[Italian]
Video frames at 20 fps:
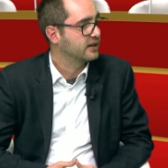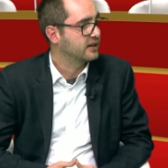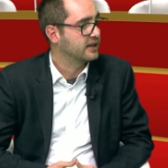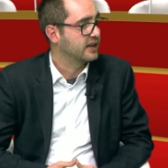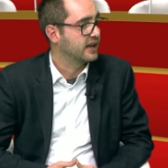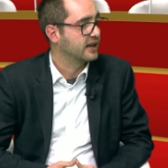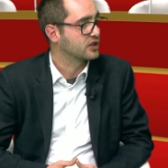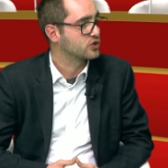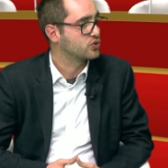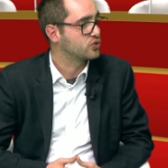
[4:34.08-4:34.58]

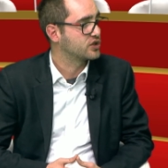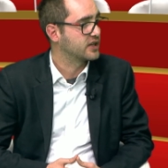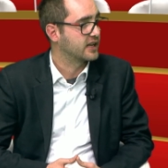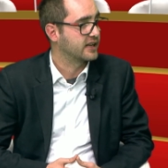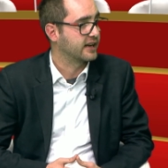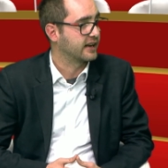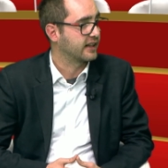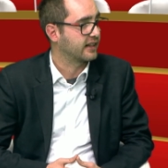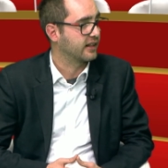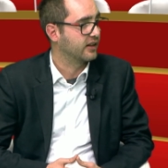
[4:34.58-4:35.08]
nella giusta
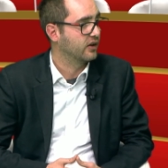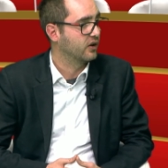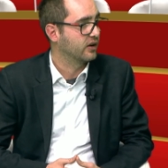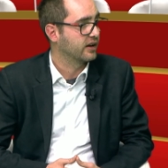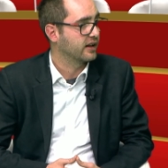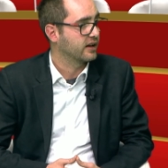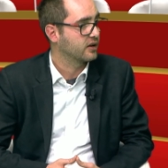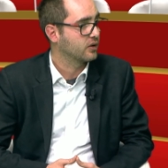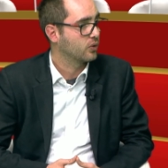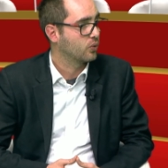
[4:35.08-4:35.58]

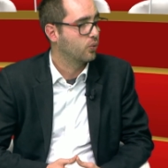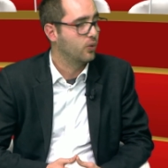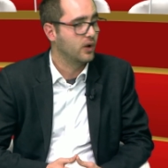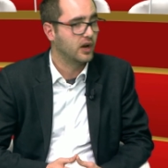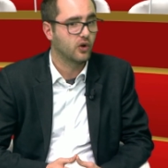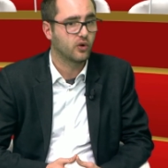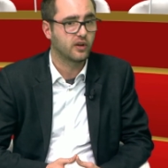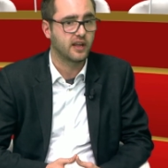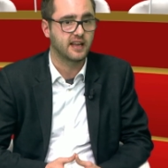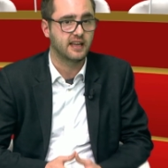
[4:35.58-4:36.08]
direzione.
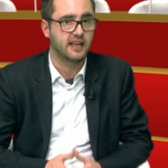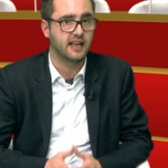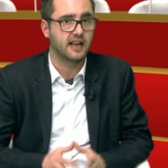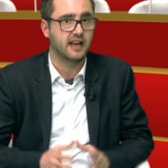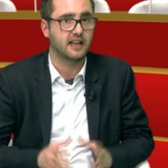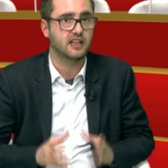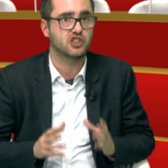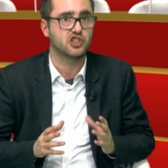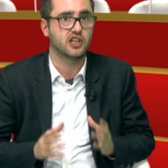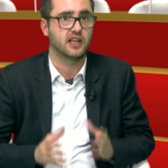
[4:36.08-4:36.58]
Quello che
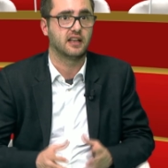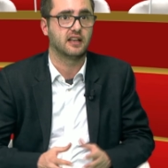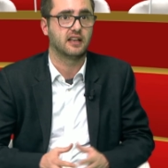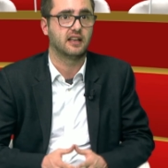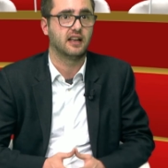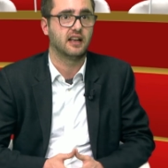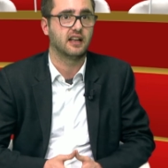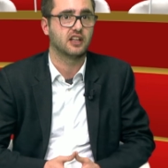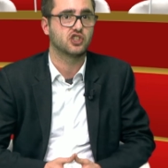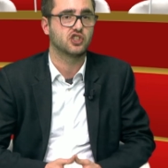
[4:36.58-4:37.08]
chiede la
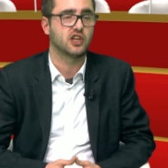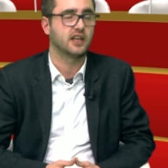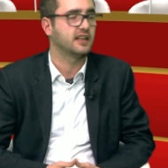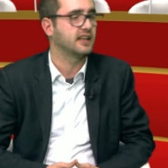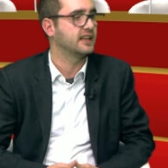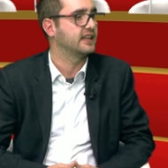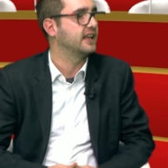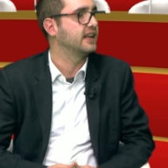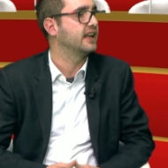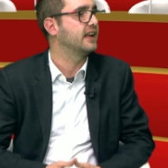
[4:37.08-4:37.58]
gente, la
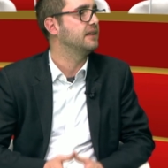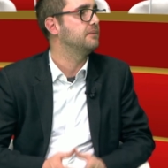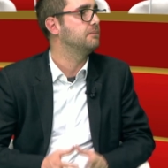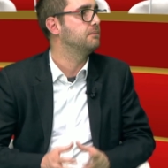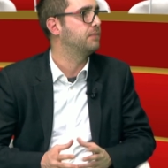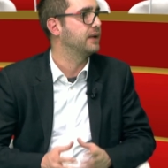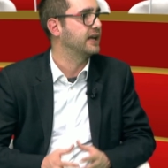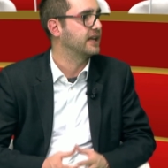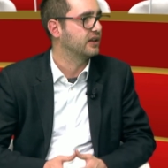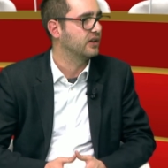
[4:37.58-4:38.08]
gente chiede
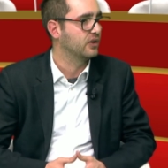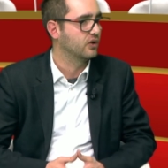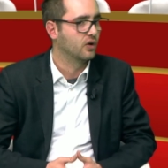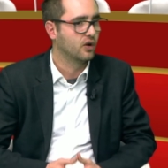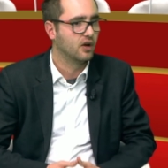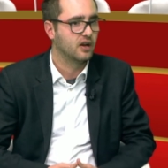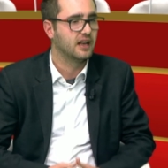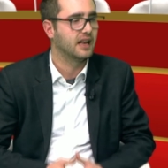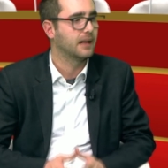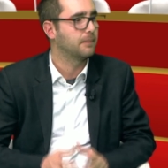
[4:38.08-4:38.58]

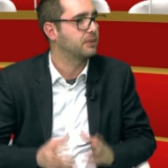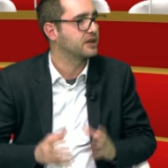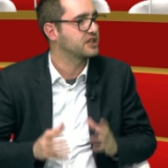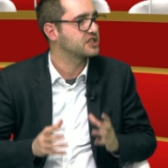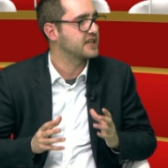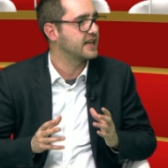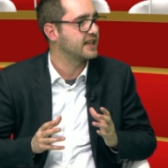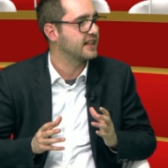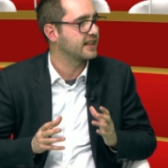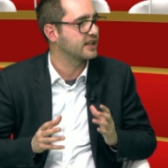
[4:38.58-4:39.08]
l'impegno, la
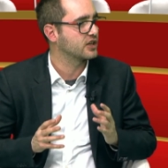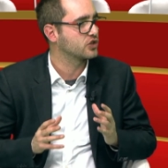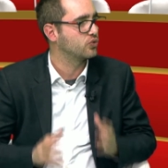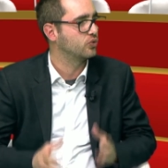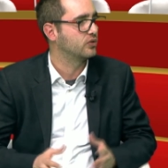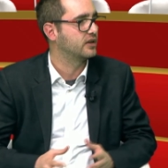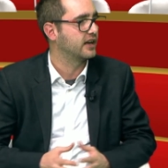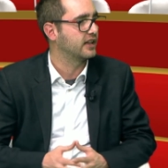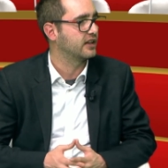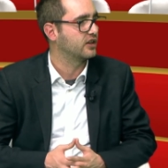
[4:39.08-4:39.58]
presenza
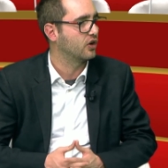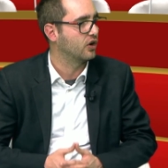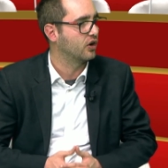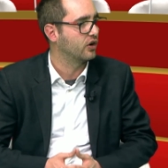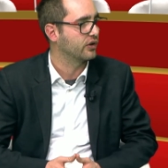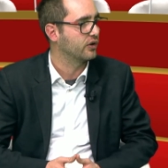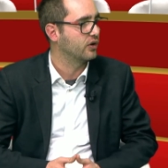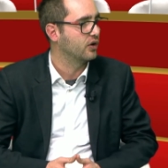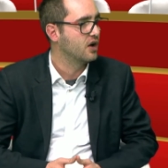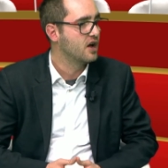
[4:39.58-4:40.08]
sul
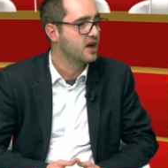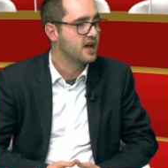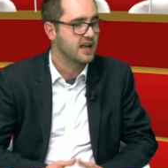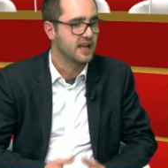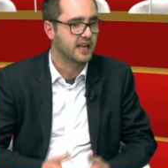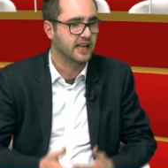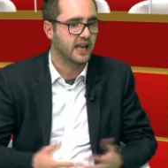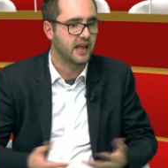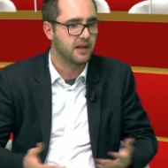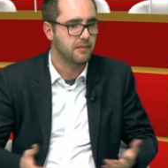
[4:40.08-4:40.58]
territorio
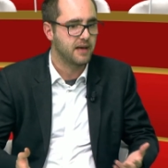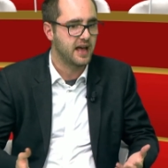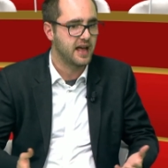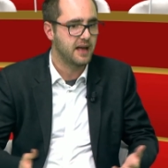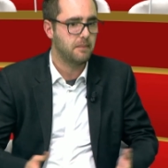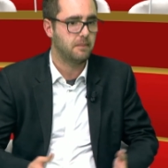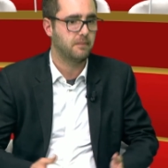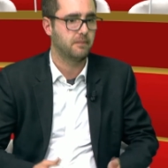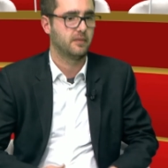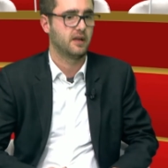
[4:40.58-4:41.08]
e
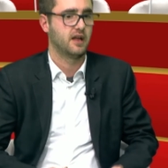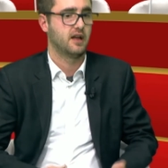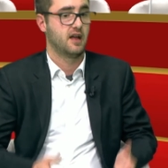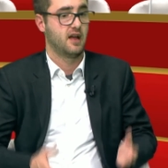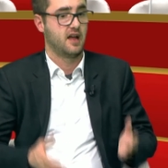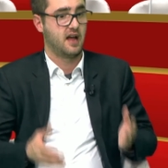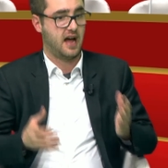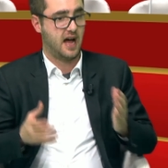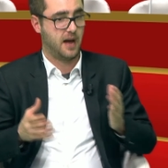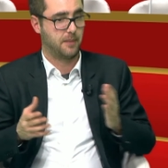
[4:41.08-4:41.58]
ahimè
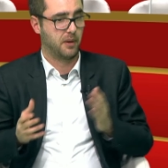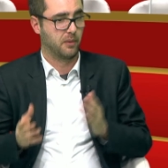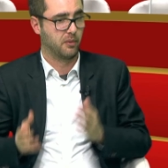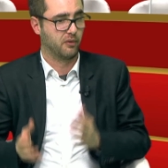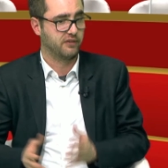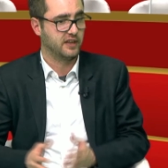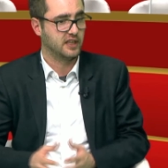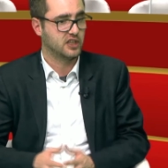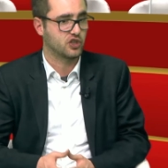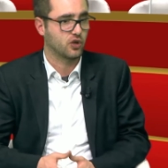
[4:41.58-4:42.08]

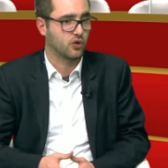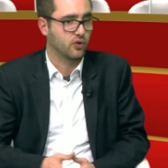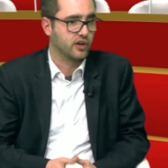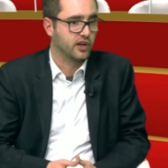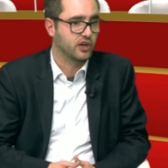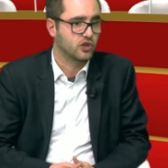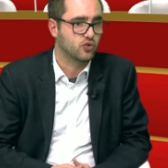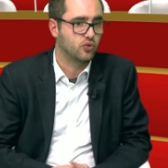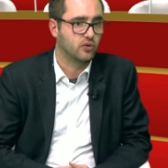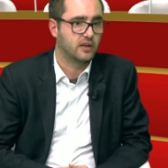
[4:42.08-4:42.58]
abbiamo visto con
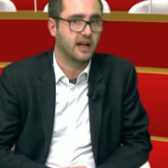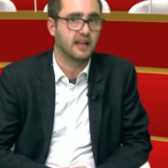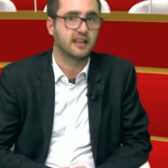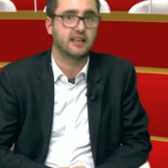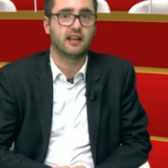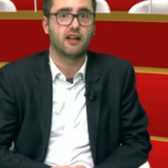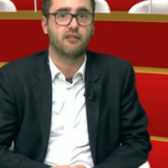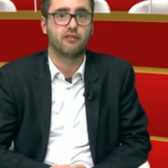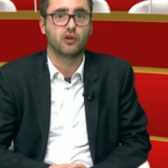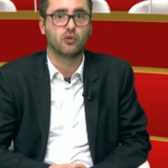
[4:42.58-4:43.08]
i
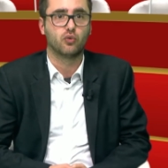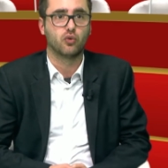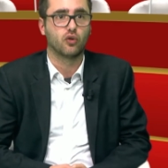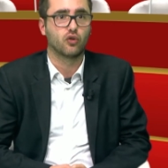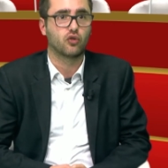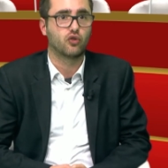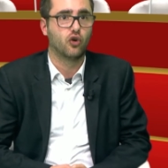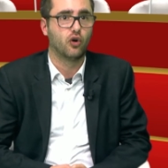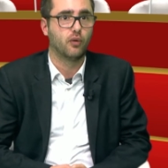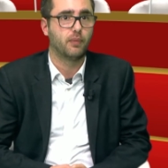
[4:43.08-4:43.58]
risultati del 21
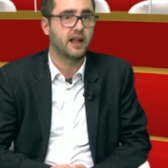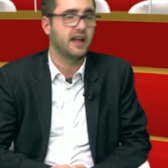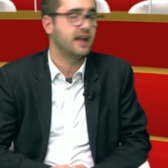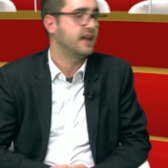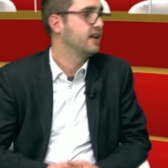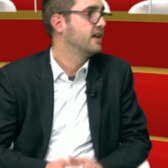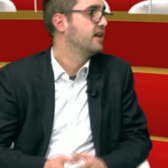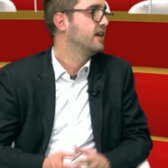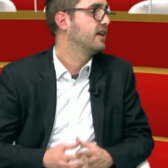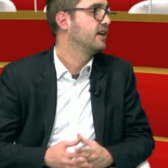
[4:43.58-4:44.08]

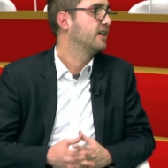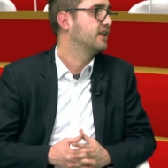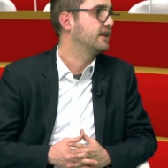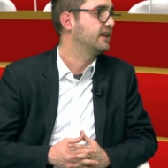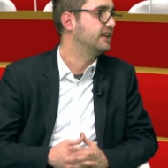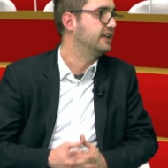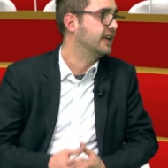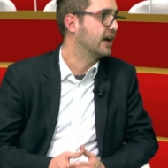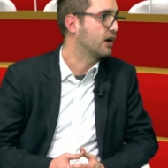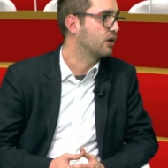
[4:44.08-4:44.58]
ottobre
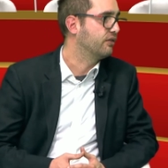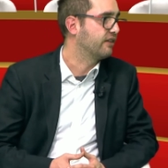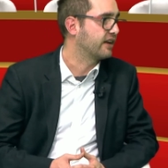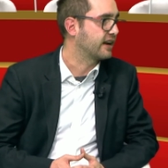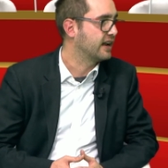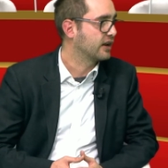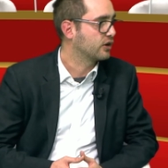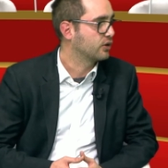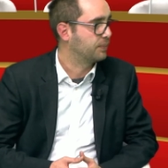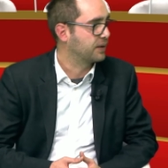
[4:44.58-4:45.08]
chi ha
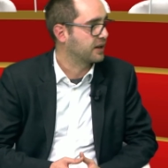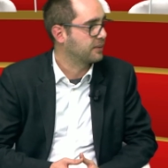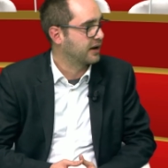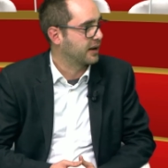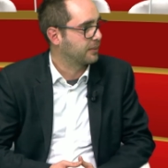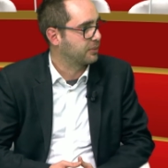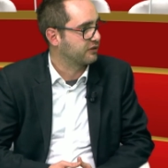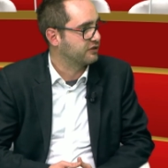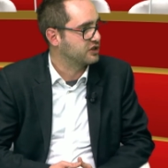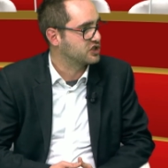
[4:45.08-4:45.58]
governato prima
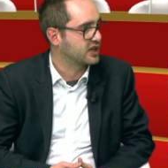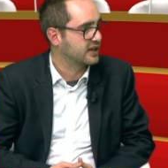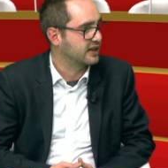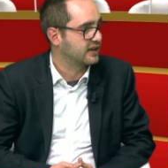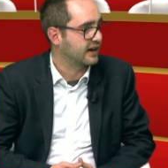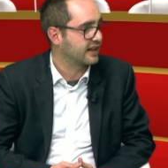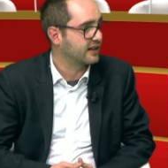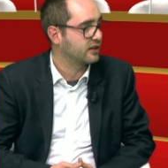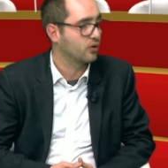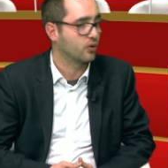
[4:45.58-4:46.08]
la provincia di
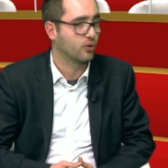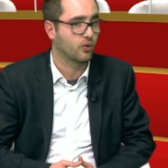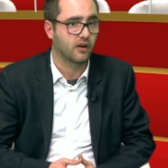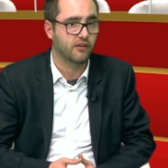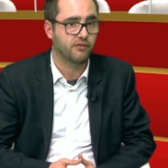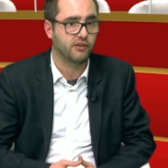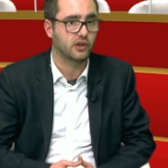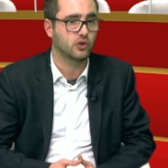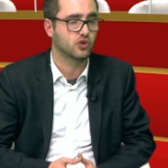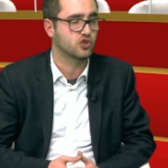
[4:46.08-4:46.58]
Trento non
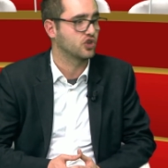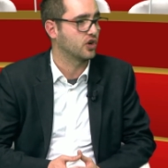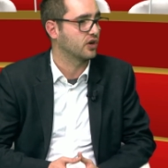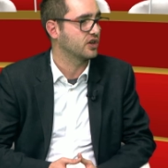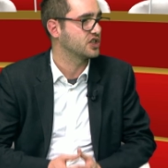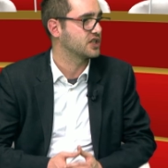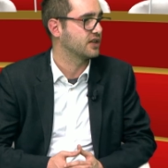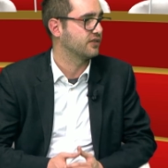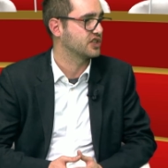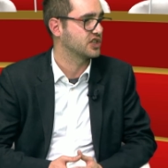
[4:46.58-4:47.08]
ha fatto ciò
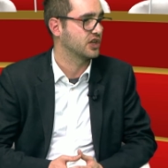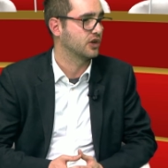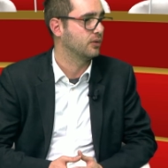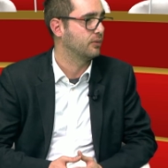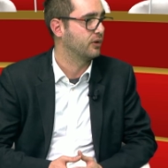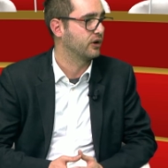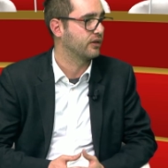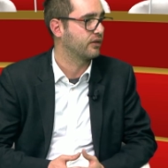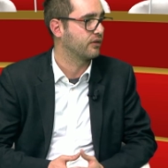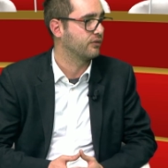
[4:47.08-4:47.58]
che sta facendo
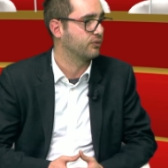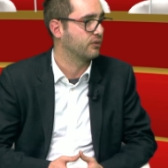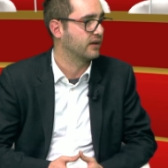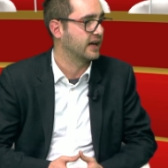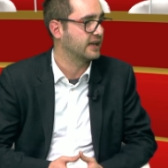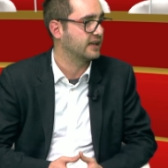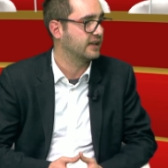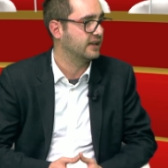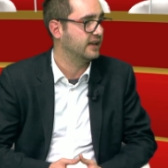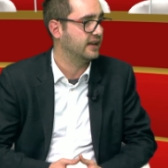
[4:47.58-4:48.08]
Maurizio
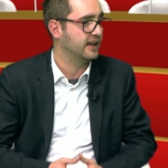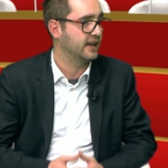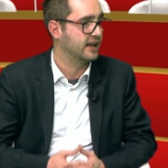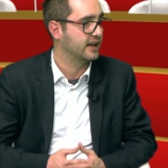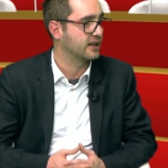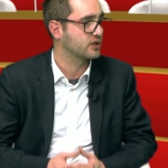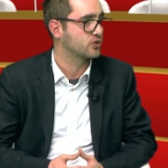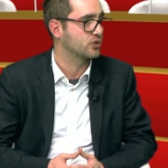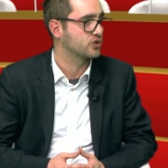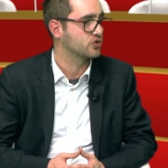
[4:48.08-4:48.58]
Fugatti e
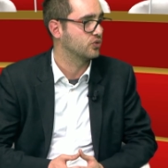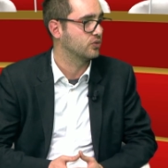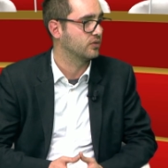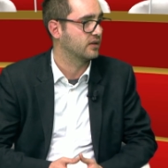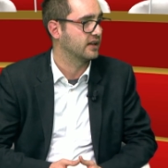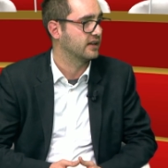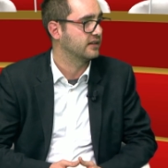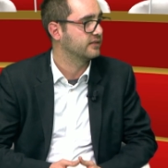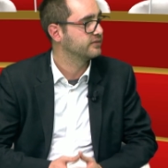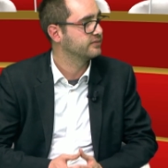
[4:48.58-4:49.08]
la sua
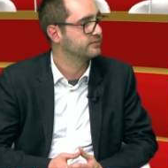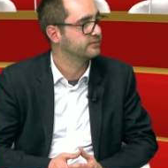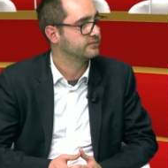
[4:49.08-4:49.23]
giunta.